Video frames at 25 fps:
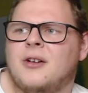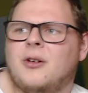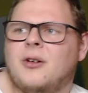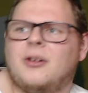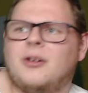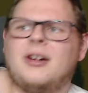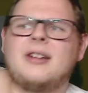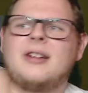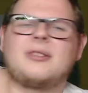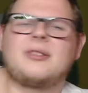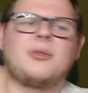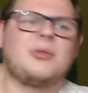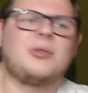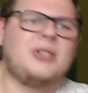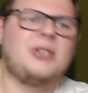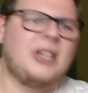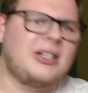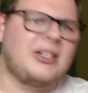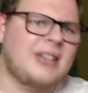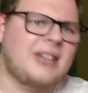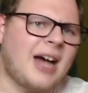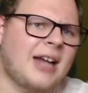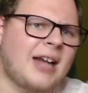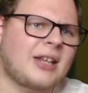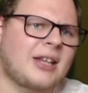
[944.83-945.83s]
Und dann
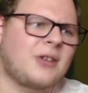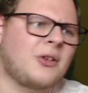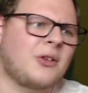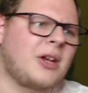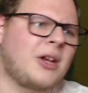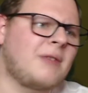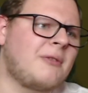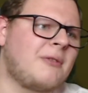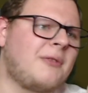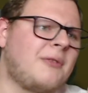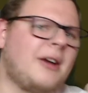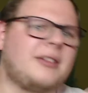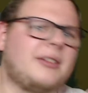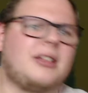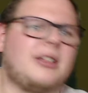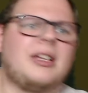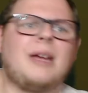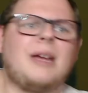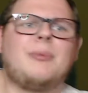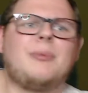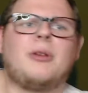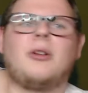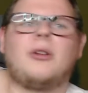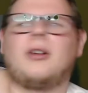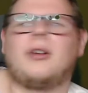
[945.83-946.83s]
diskutiert der andere noch ewig weiter,
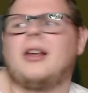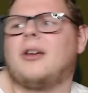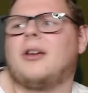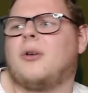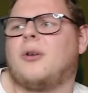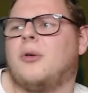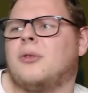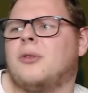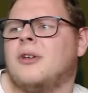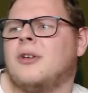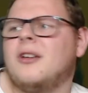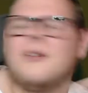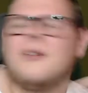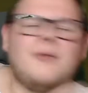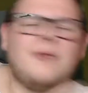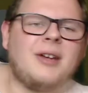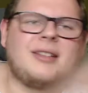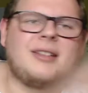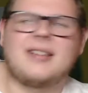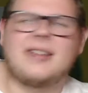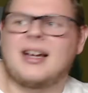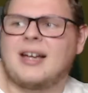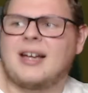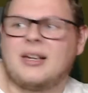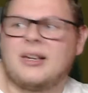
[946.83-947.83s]
dann gibt er noch gleich Rot. Wie
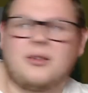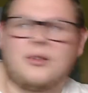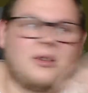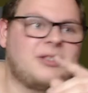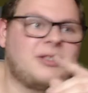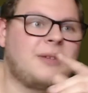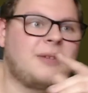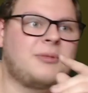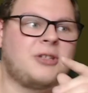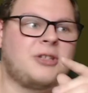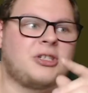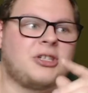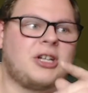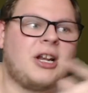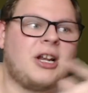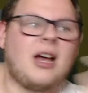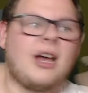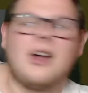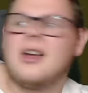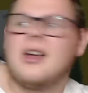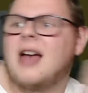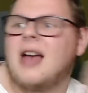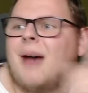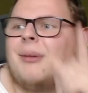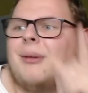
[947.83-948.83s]
gesagt, Kategorie
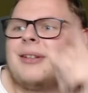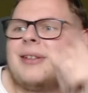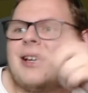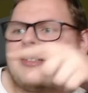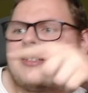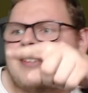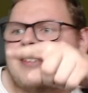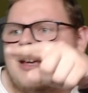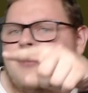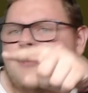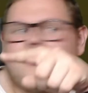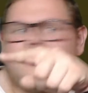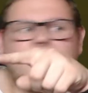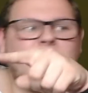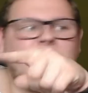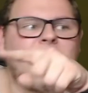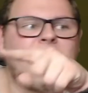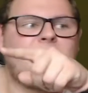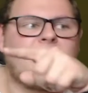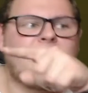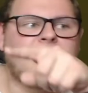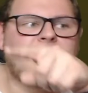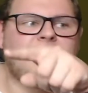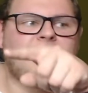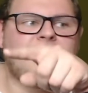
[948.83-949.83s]
Selbstdarsteller. Aber das eben für die
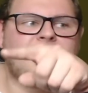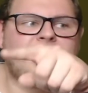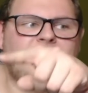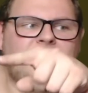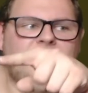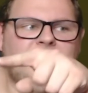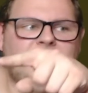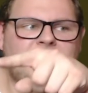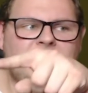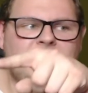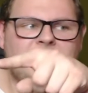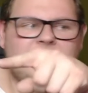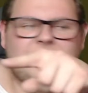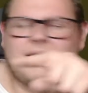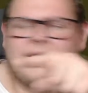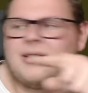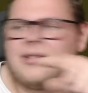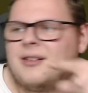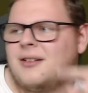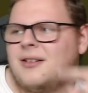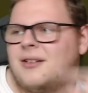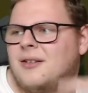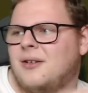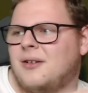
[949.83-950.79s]
Mannschaft ist eine verdiente